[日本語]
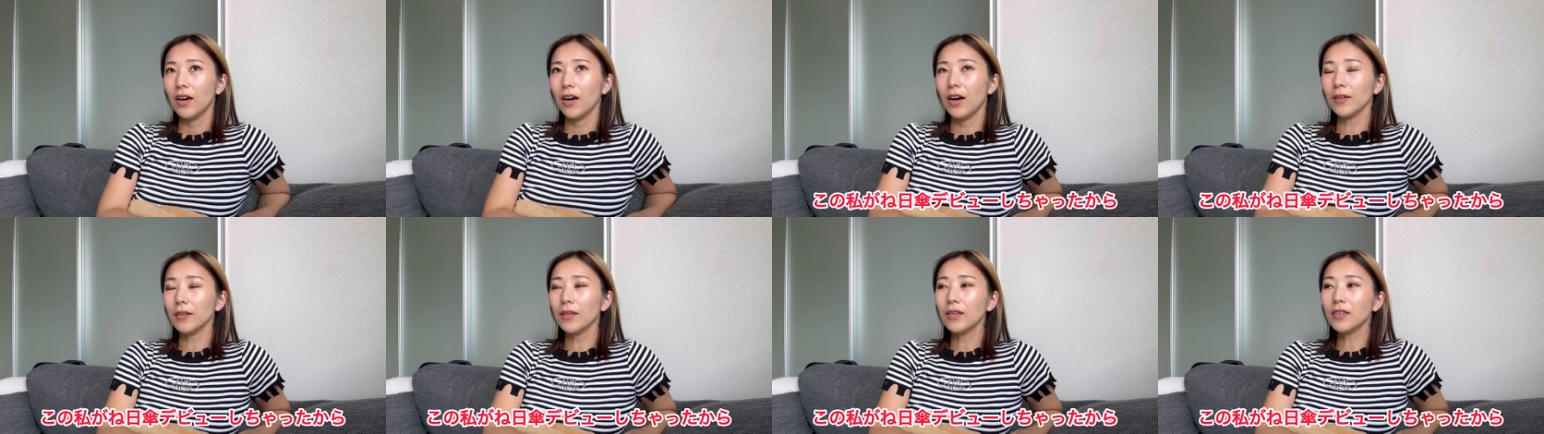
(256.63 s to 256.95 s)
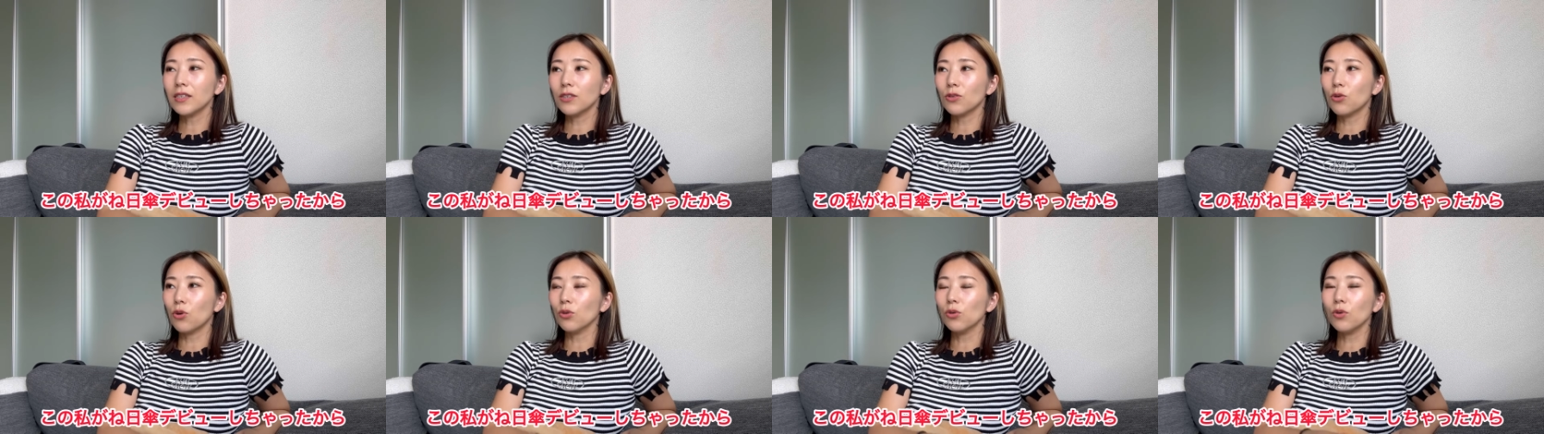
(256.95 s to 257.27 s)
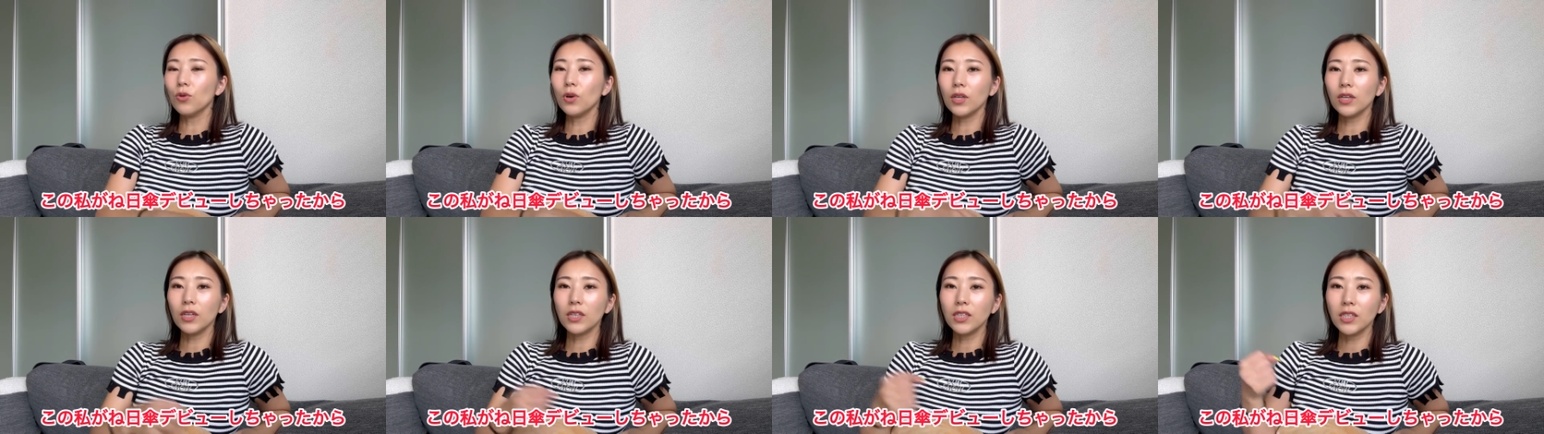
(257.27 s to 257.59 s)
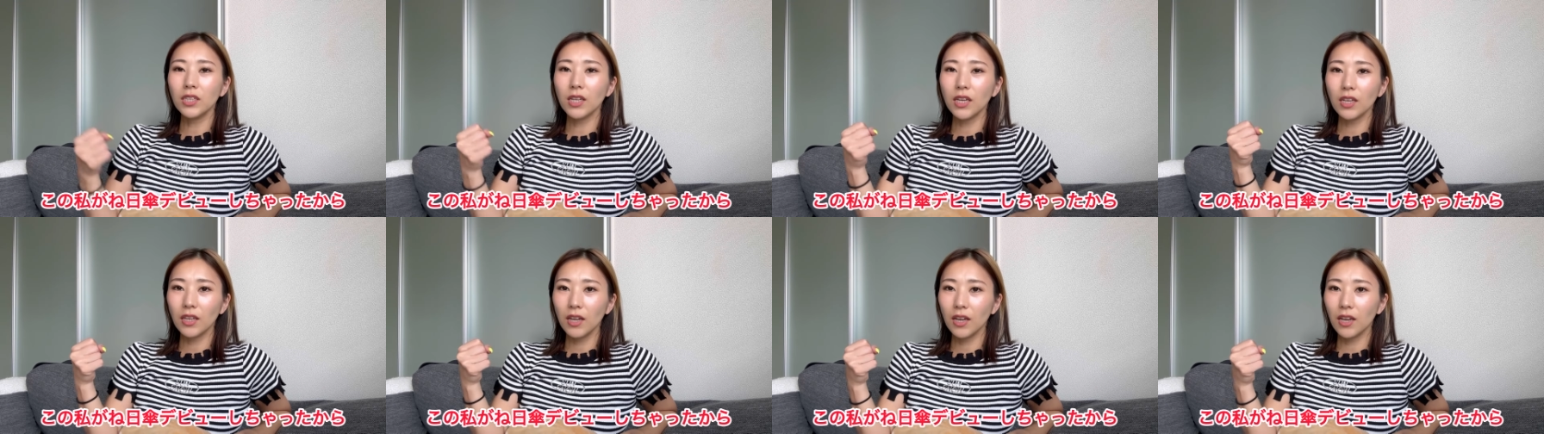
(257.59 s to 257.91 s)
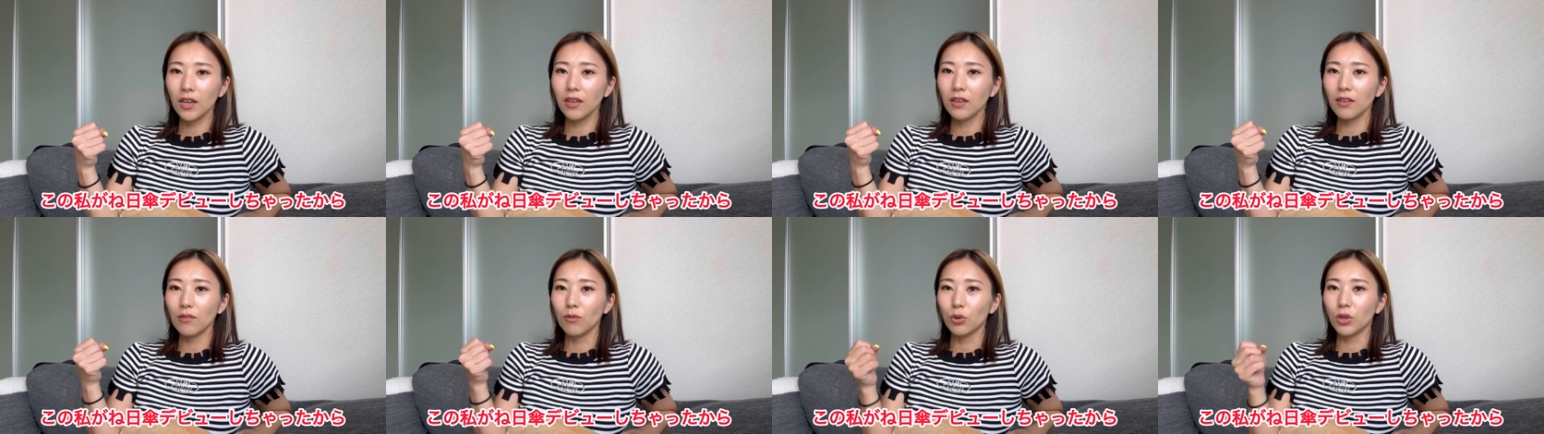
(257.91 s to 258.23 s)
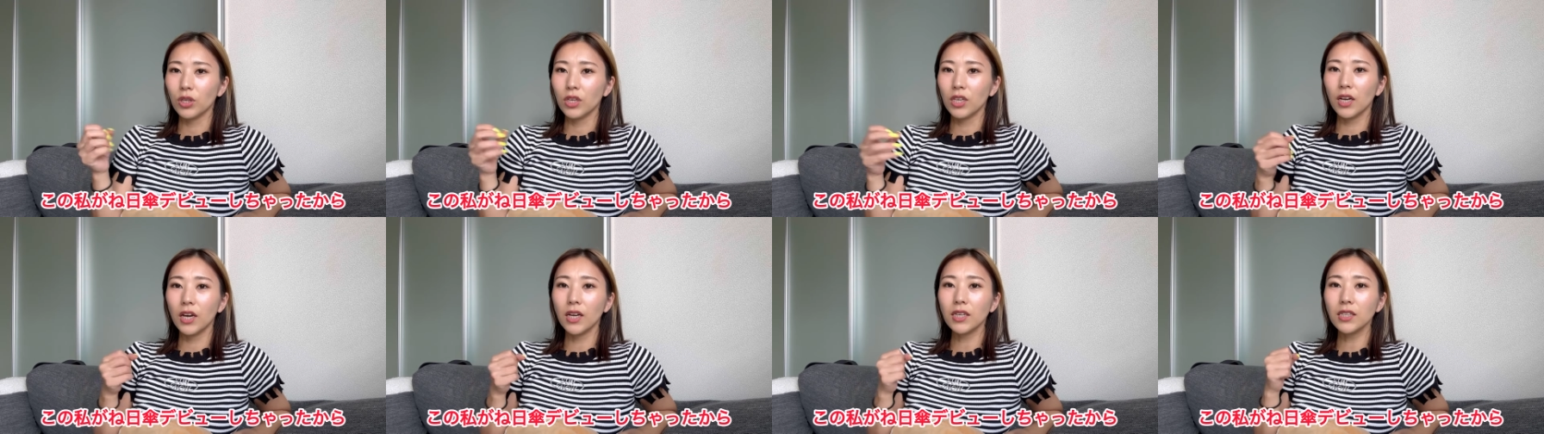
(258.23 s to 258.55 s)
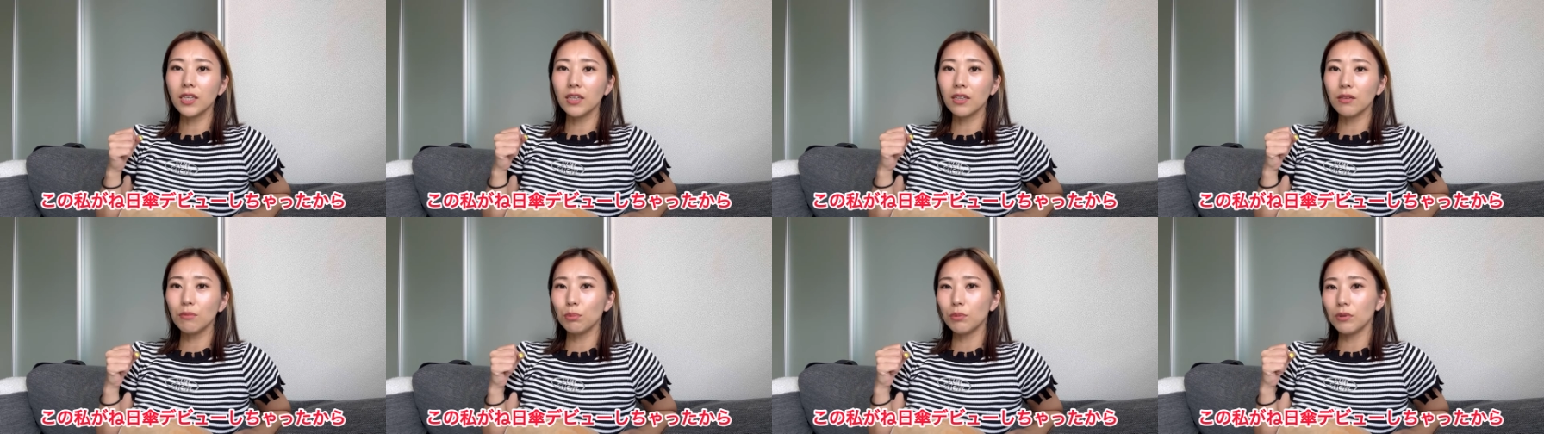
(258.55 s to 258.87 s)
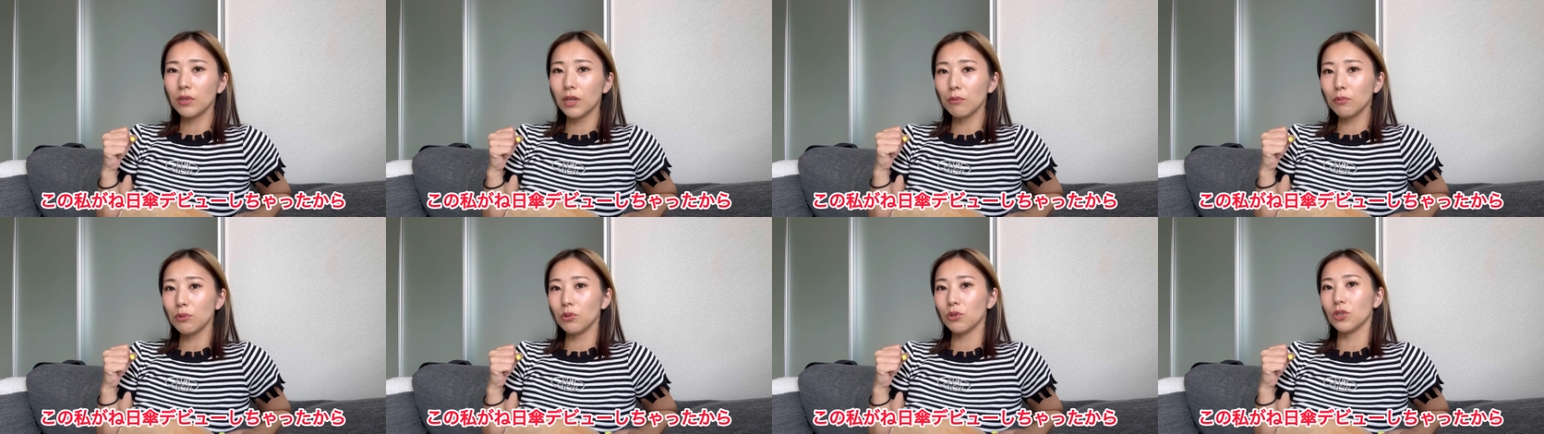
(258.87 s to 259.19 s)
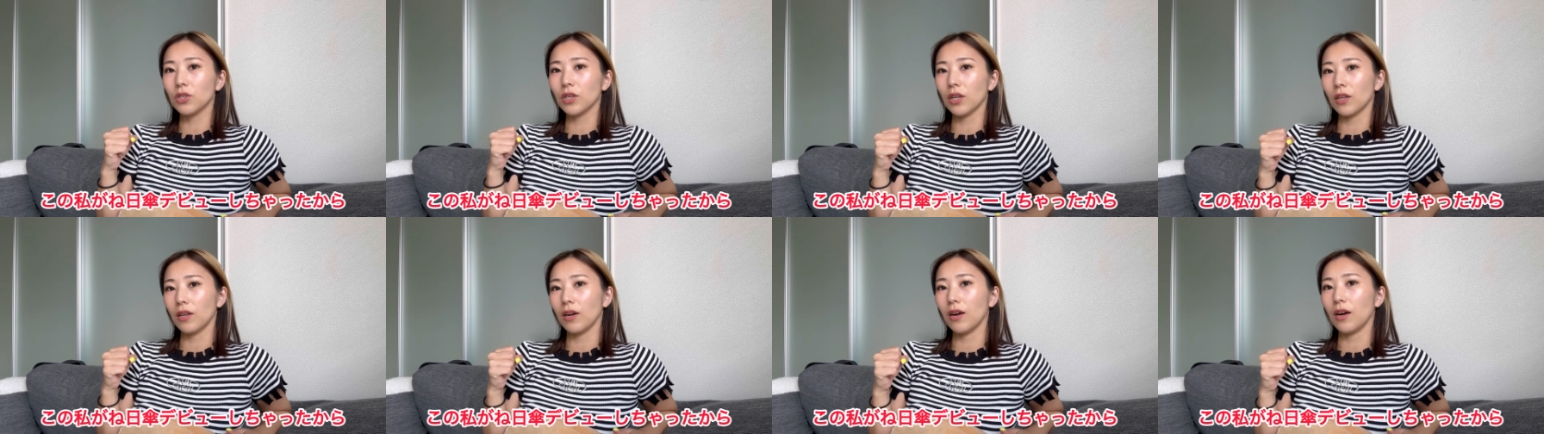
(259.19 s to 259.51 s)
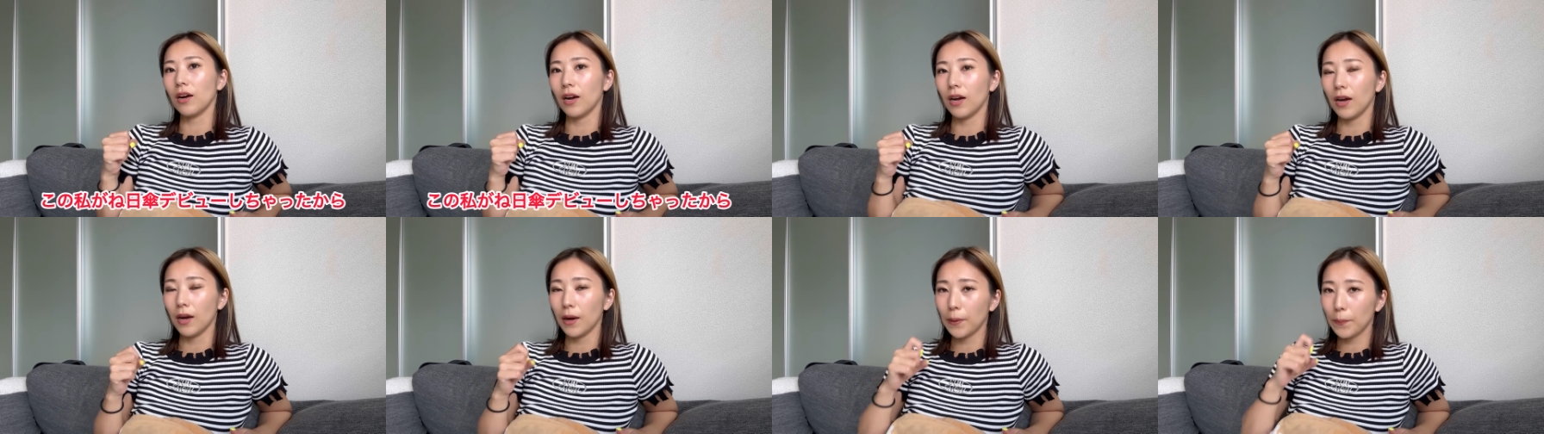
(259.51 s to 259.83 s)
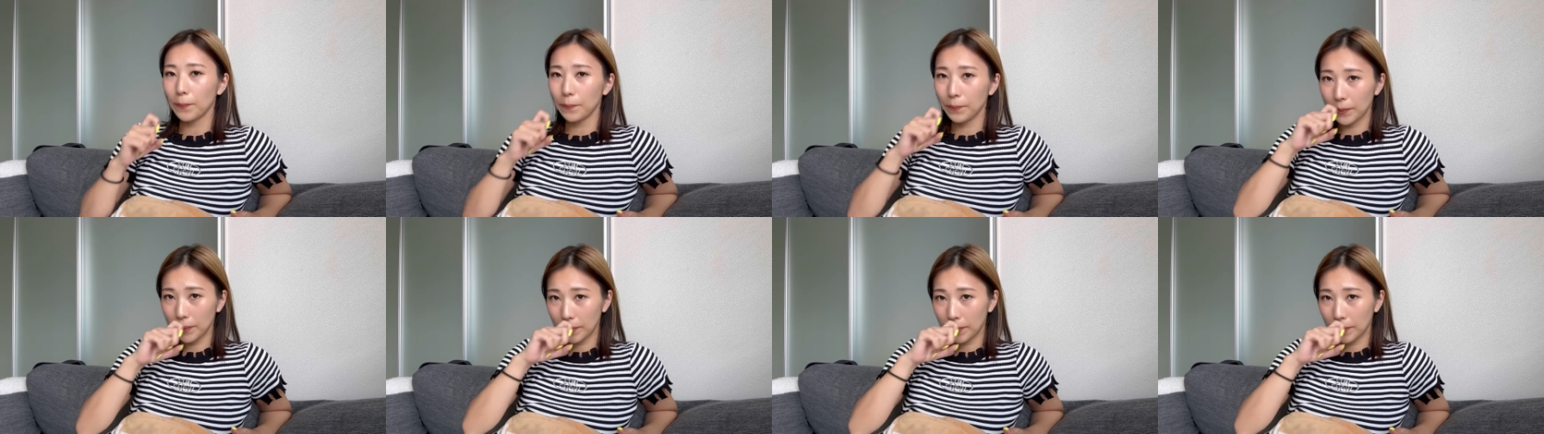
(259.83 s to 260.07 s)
私この私がねもう日傘でデビューしちゃったから